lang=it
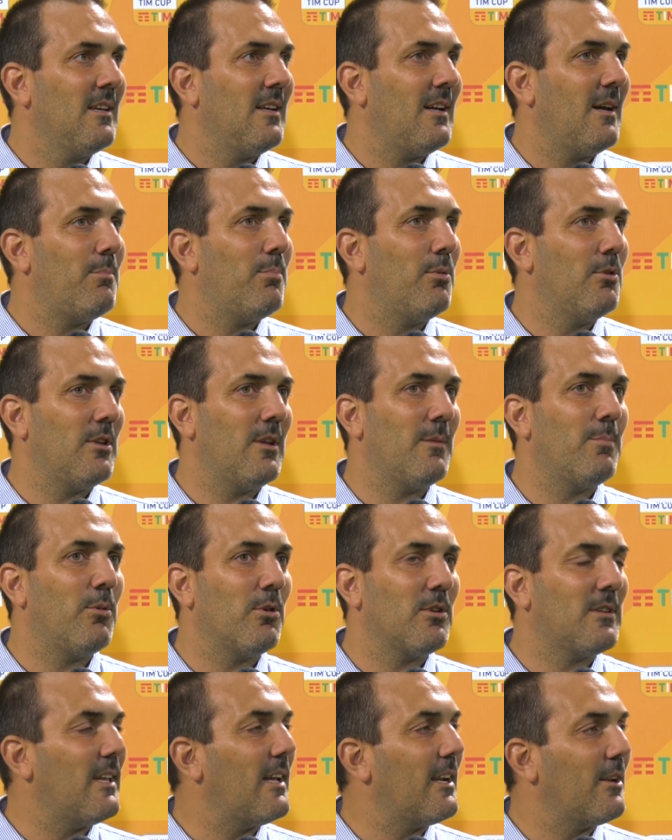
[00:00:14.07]
a poter,
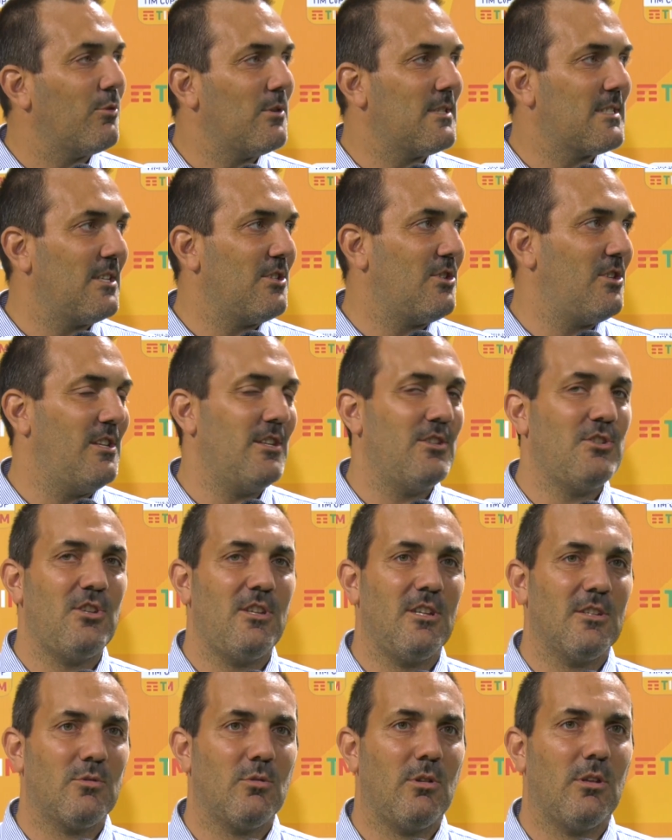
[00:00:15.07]
portare questa
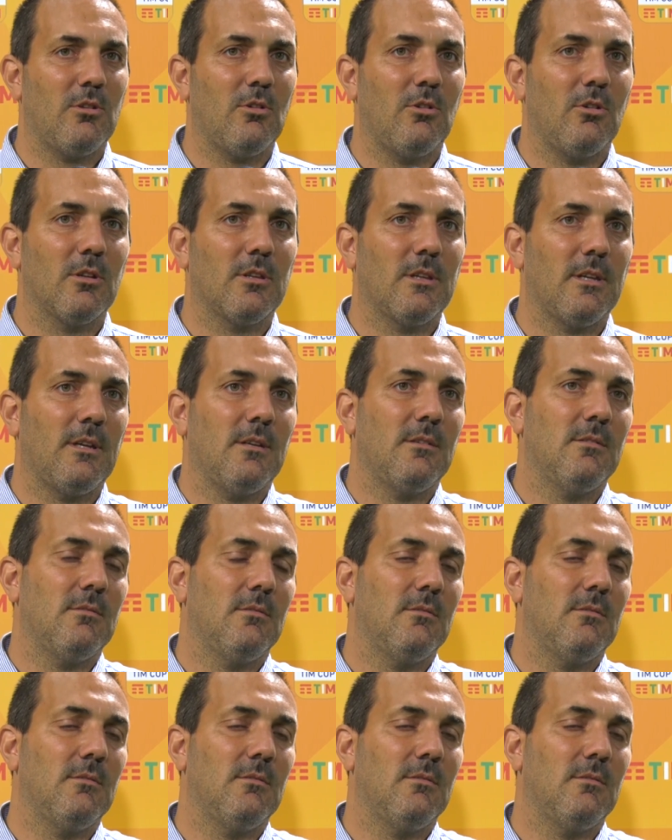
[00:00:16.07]
ciliegina sulla torta,